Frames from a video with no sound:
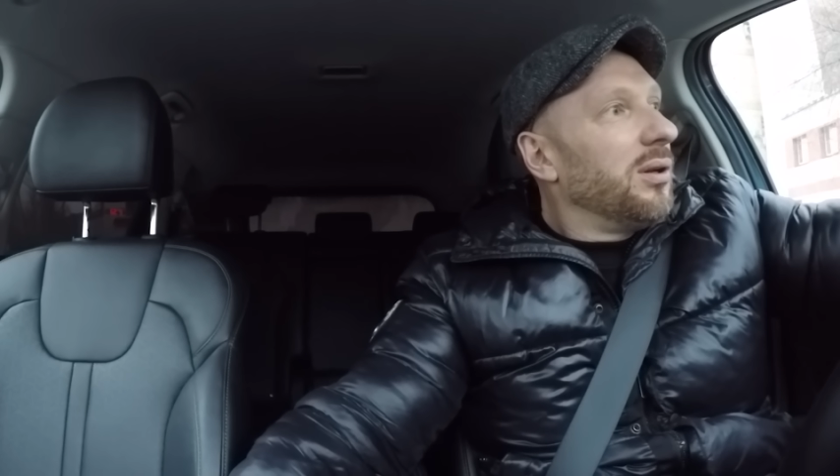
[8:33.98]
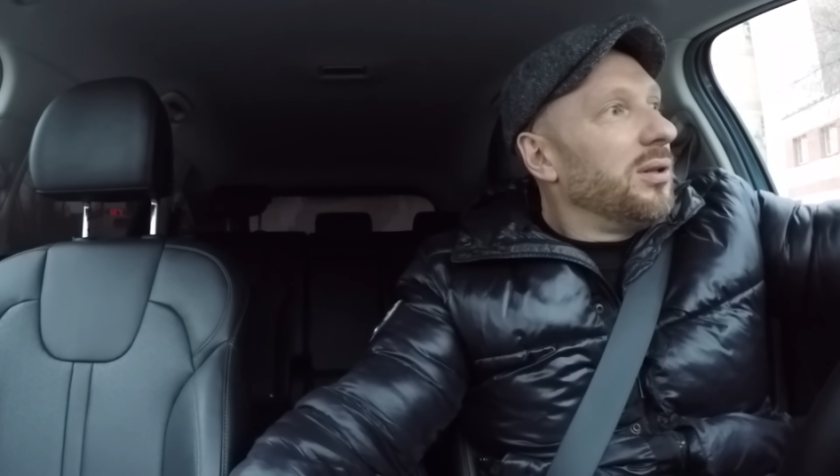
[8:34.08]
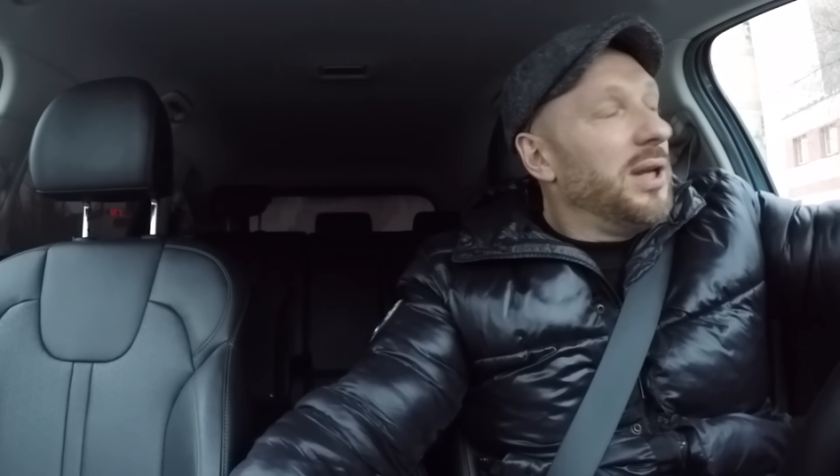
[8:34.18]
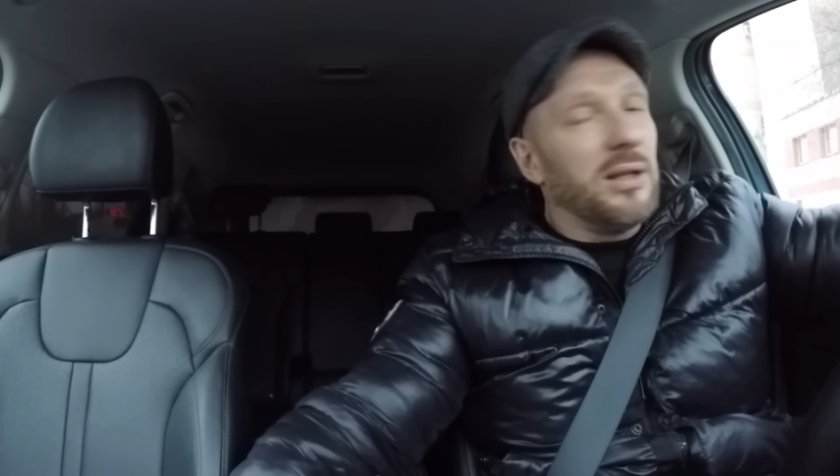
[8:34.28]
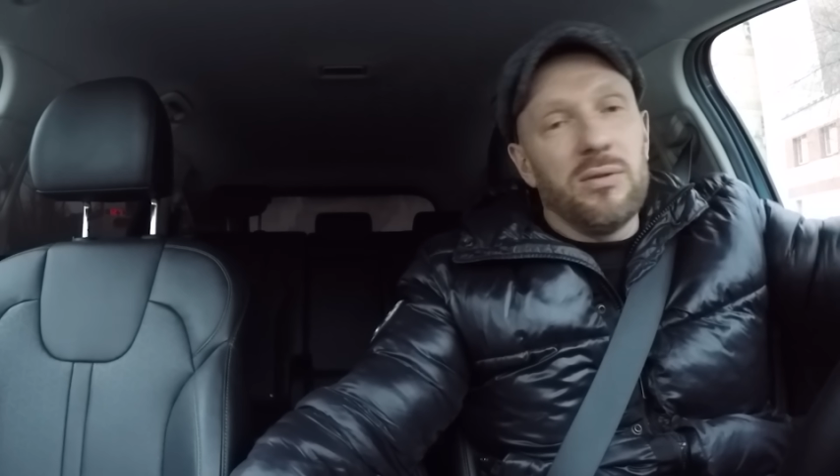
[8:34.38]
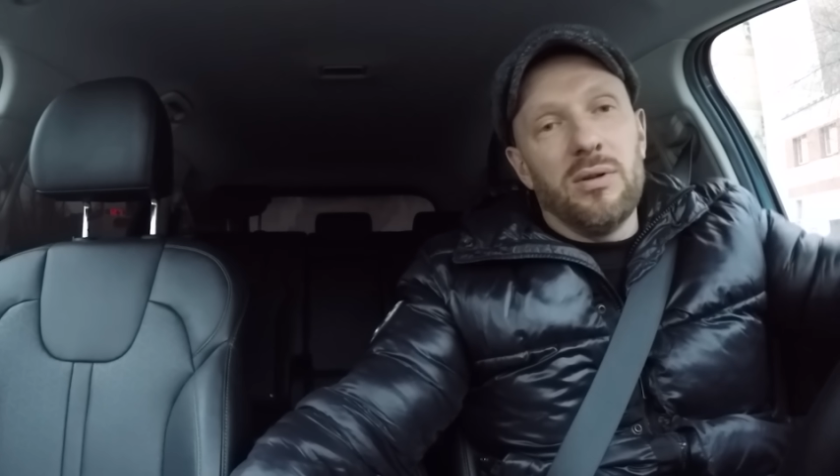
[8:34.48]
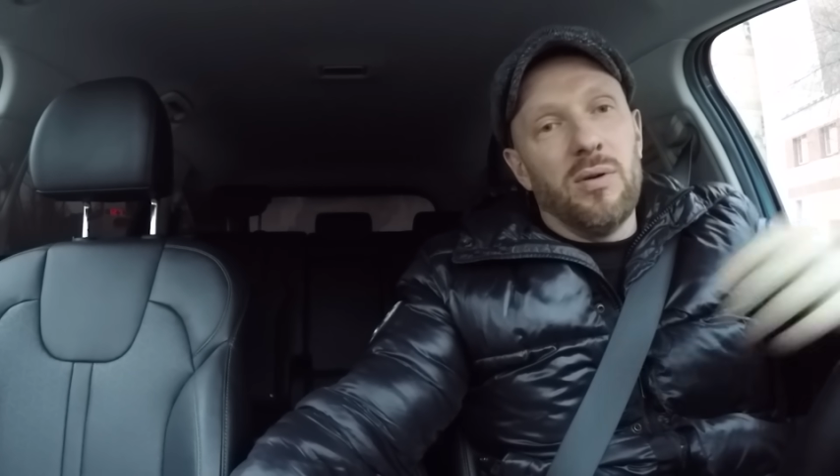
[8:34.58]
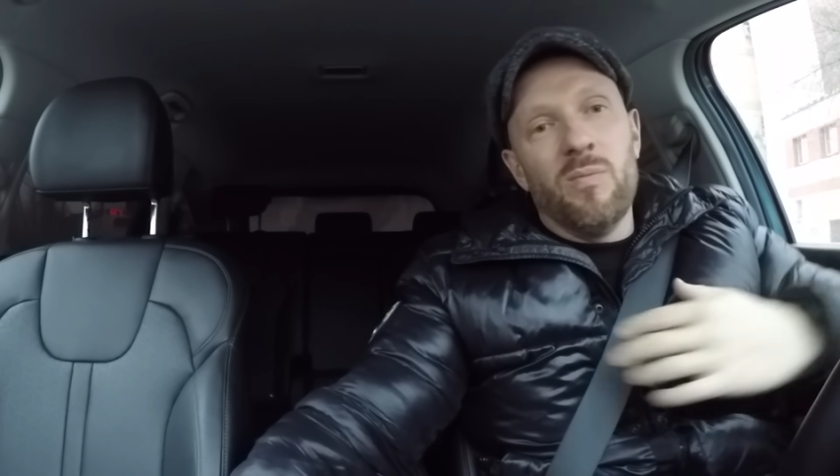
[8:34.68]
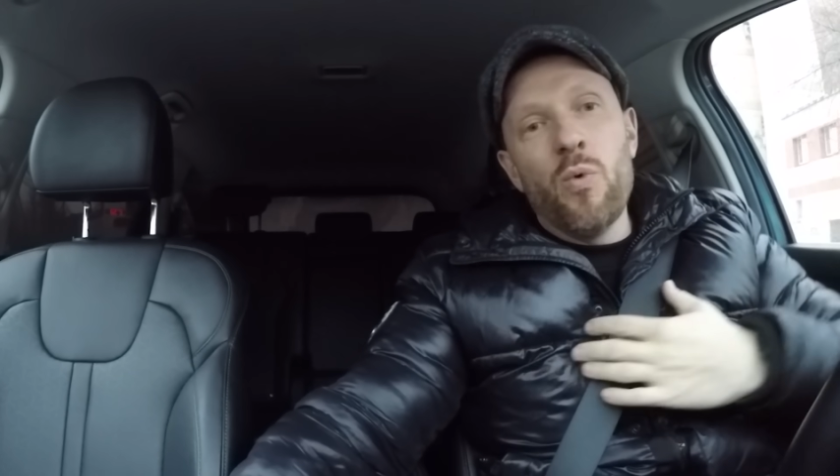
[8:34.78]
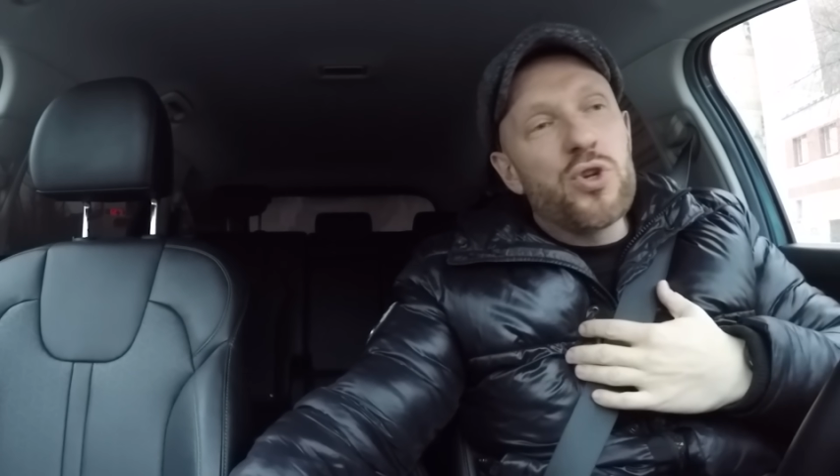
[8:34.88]
Нет,
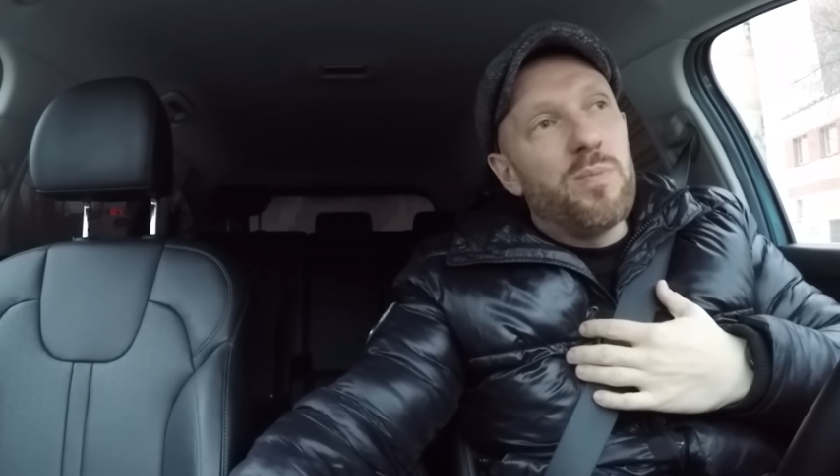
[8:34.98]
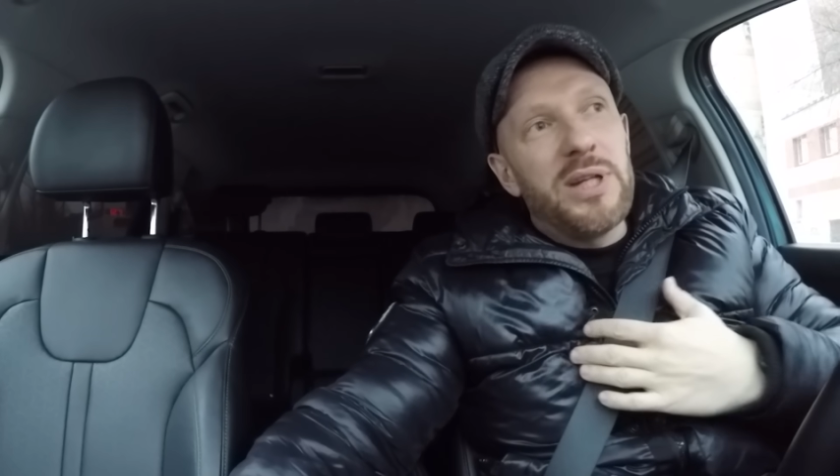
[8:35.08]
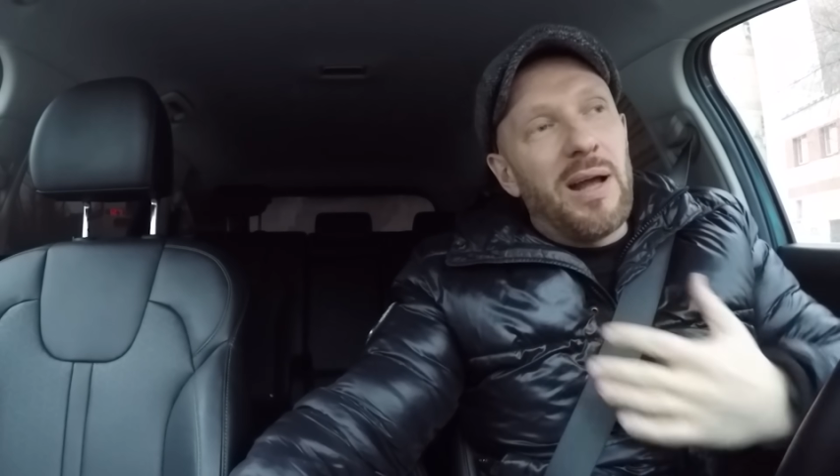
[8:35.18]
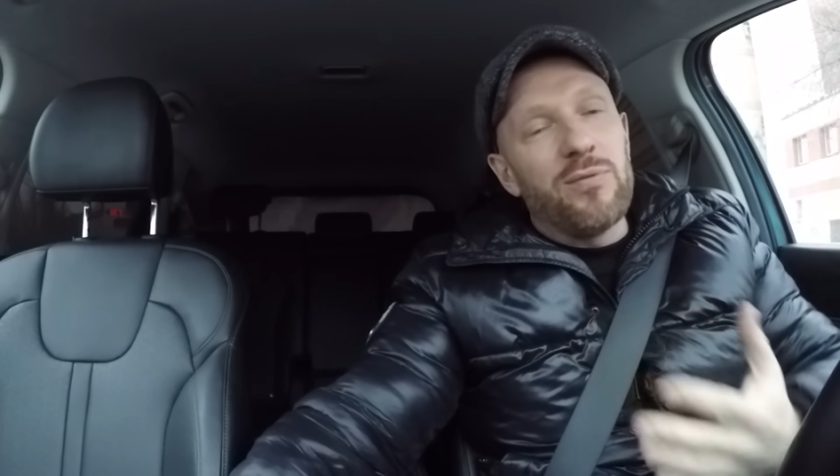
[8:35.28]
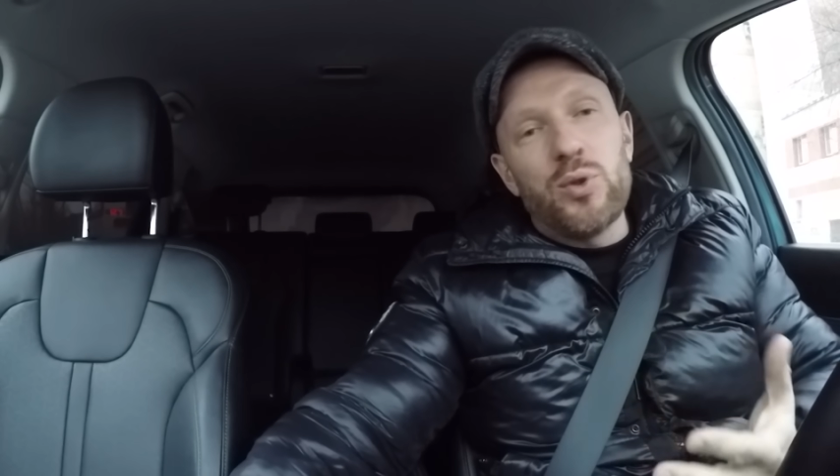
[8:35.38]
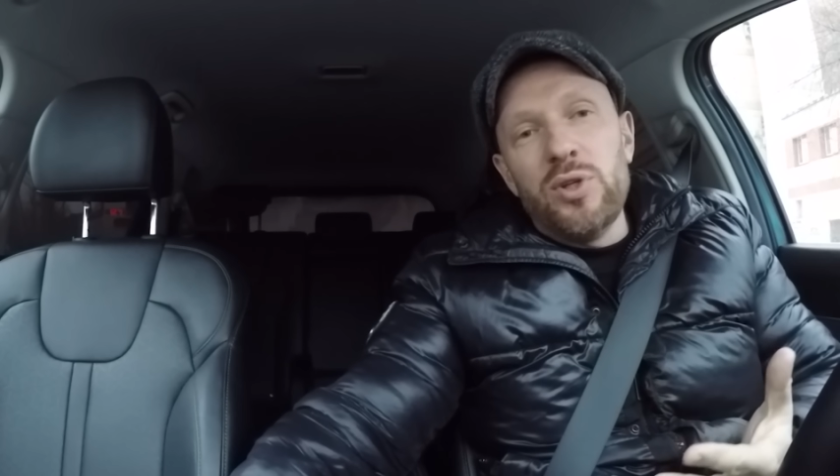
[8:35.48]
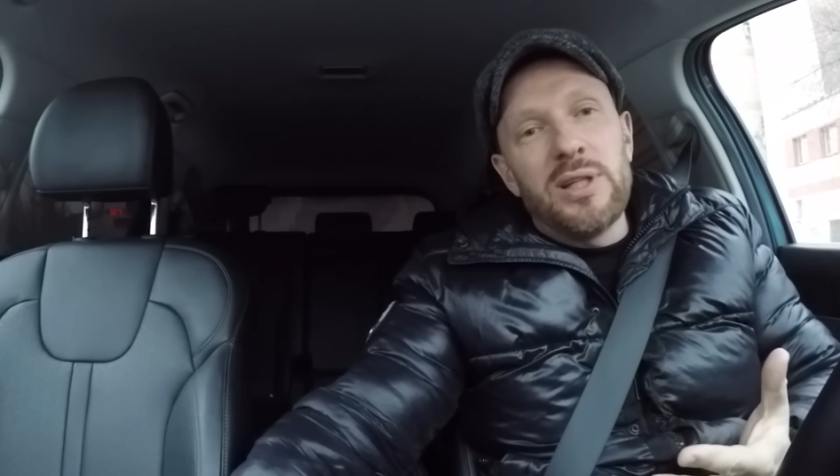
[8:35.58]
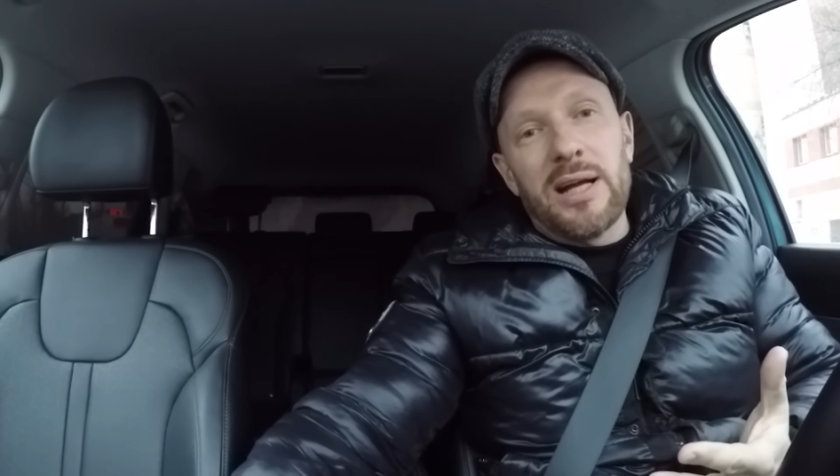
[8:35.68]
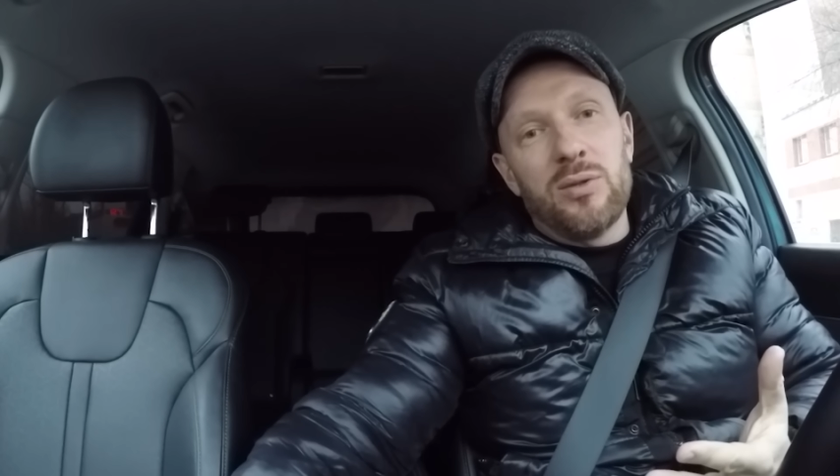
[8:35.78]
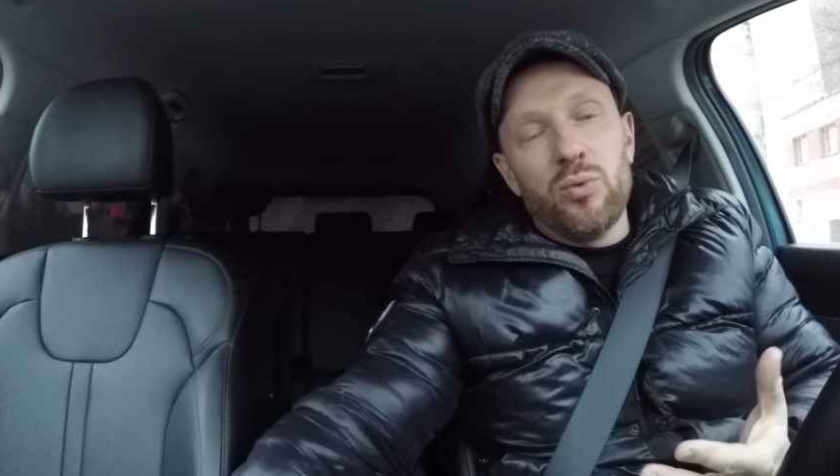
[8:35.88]
может быть там все не так,